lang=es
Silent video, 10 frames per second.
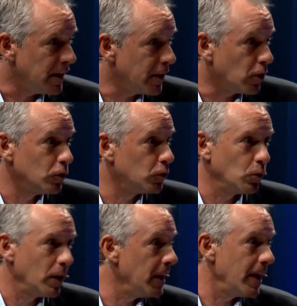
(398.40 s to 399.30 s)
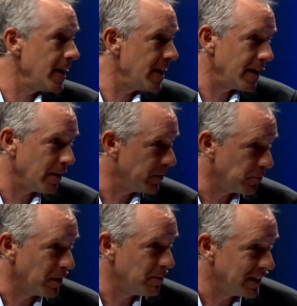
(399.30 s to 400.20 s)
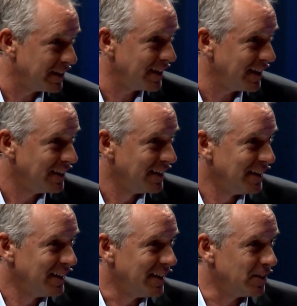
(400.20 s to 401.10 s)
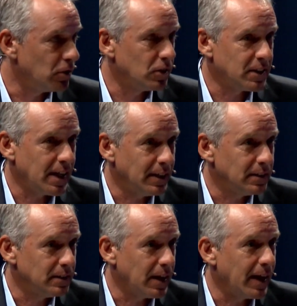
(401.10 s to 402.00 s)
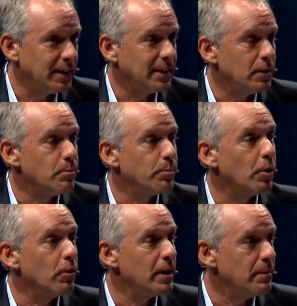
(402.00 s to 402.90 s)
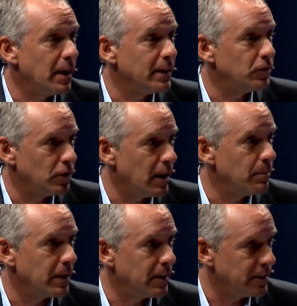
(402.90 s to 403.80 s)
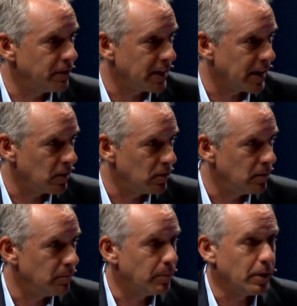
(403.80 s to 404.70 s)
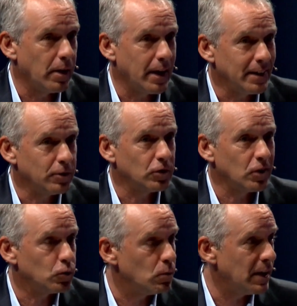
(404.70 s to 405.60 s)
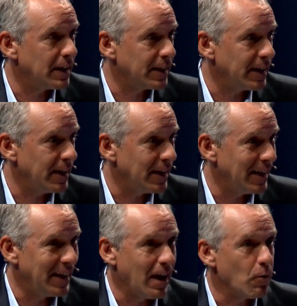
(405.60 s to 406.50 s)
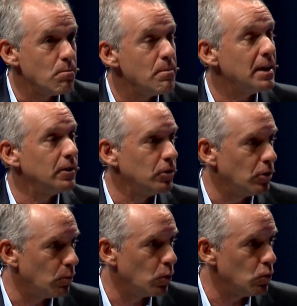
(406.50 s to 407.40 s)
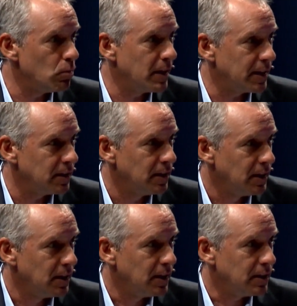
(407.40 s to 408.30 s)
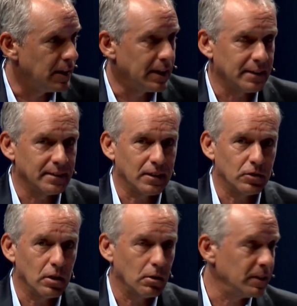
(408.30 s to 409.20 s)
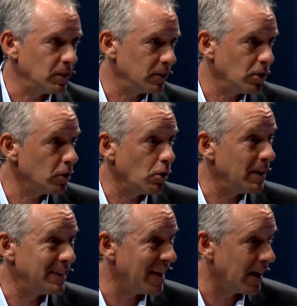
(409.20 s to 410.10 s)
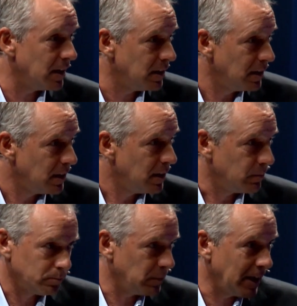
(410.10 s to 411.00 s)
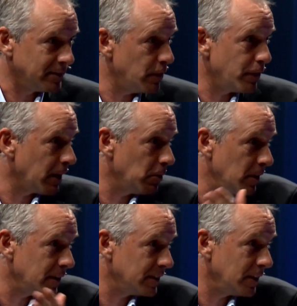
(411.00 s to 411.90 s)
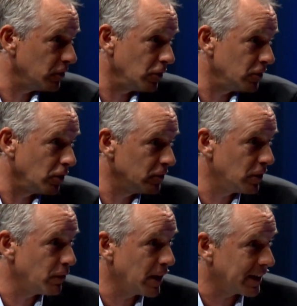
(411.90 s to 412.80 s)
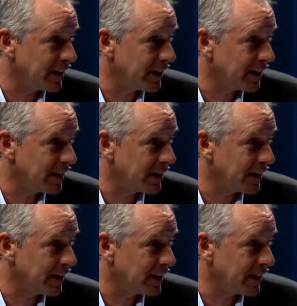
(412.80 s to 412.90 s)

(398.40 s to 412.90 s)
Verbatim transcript: y con su DNI eventualmente. Exacto. Entonces ya ahí ya hay un problema adicional para identificarlo. Pero a esto se suma que el aumento, el volumen de las transacciones de comercio electrónico es bestial. Las cifras que vos no son, son cifras